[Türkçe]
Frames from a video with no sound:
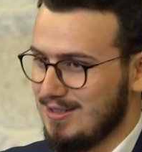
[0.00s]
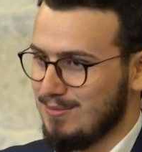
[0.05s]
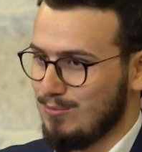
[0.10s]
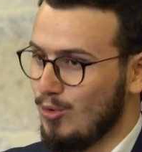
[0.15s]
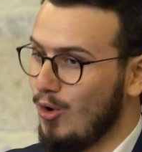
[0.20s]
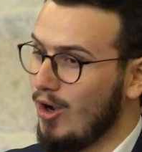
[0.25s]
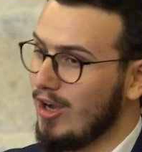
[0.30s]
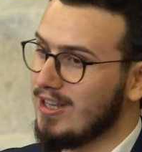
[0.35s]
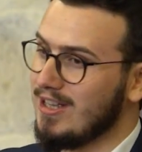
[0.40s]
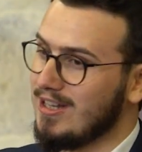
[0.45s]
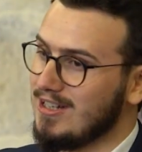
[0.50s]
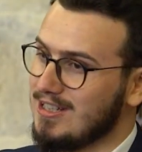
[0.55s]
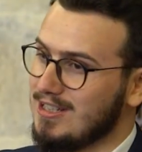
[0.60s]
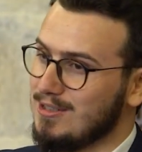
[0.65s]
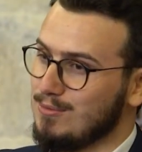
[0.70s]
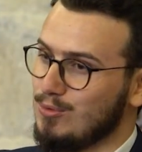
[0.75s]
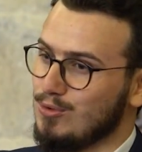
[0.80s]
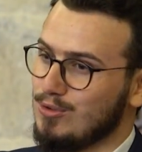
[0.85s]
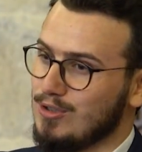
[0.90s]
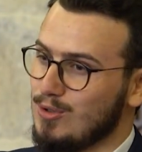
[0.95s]
Muhakkak
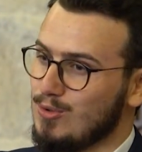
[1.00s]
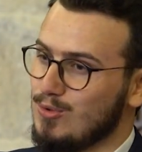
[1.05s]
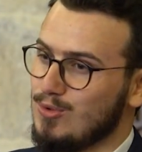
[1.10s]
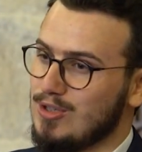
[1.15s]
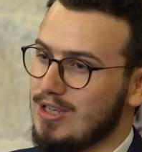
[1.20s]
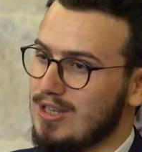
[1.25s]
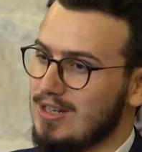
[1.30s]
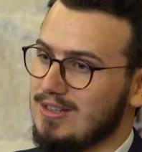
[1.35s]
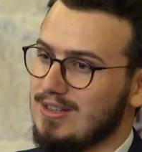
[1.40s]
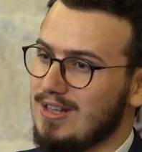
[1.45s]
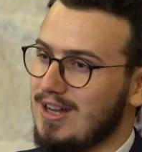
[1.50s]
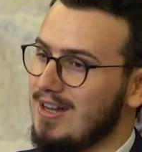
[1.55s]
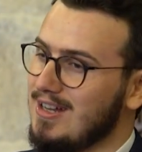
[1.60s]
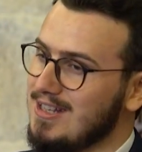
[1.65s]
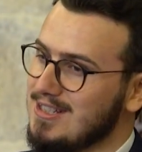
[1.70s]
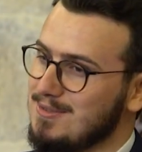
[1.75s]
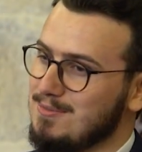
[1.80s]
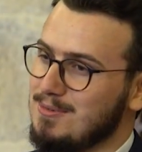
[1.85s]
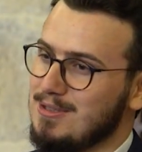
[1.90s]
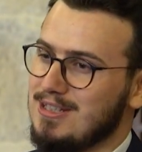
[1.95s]
ki bunlar üzerinde
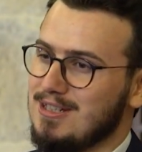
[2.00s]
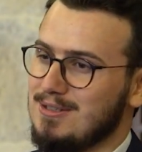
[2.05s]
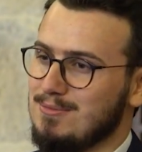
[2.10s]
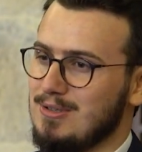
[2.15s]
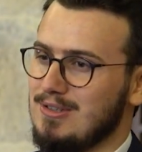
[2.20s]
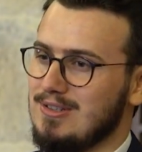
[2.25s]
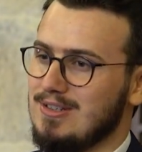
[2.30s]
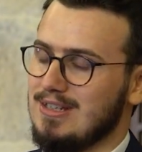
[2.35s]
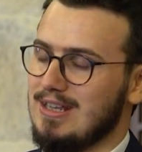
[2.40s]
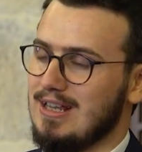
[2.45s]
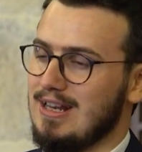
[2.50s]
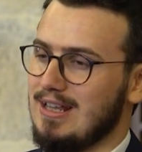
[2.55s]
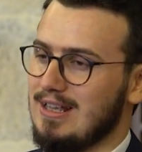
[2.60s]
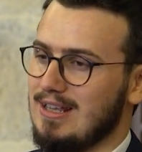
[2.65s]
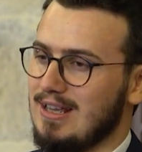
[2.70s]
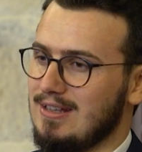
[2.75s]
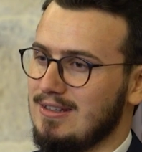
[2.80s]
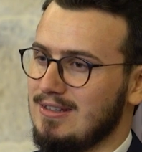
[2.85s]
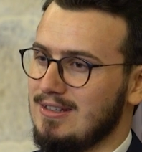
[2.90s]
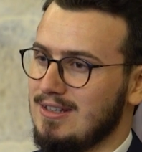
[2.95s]
azmedilmesi
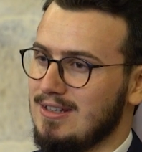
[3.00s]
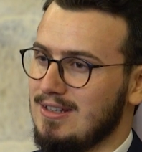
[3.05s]
gereken,